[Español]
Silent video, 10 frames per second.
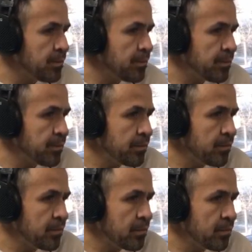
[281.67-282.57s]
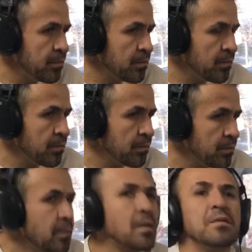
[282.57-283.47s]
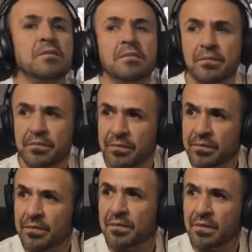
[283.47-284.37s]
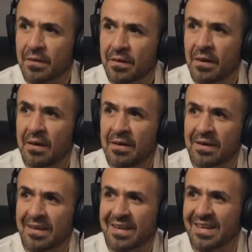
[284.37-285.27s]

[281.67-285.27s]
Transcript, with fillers: el otro mes para empezar con el día primero, como si el ejercicio